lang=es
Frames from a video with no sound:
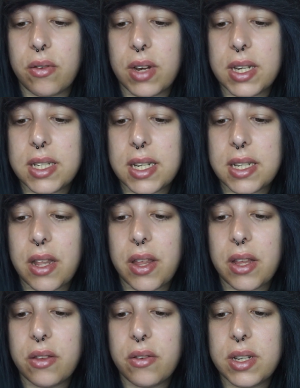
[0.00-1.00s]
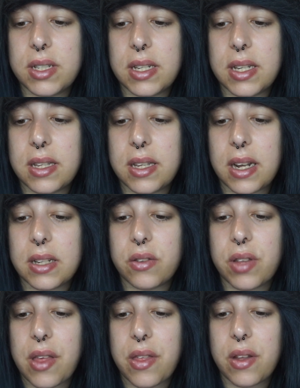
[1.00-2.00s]
Lo que estás haciendo es detectar
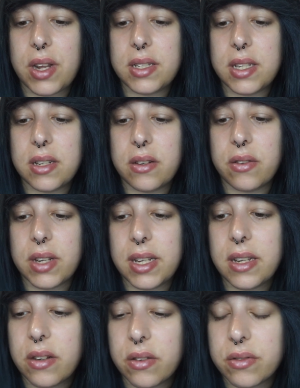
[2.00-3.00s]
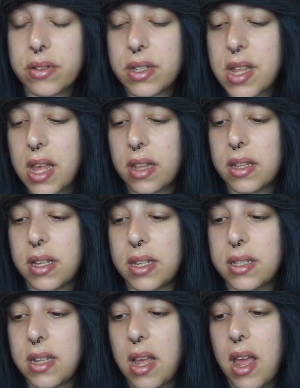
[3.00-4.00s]
asociaciones inconscientes.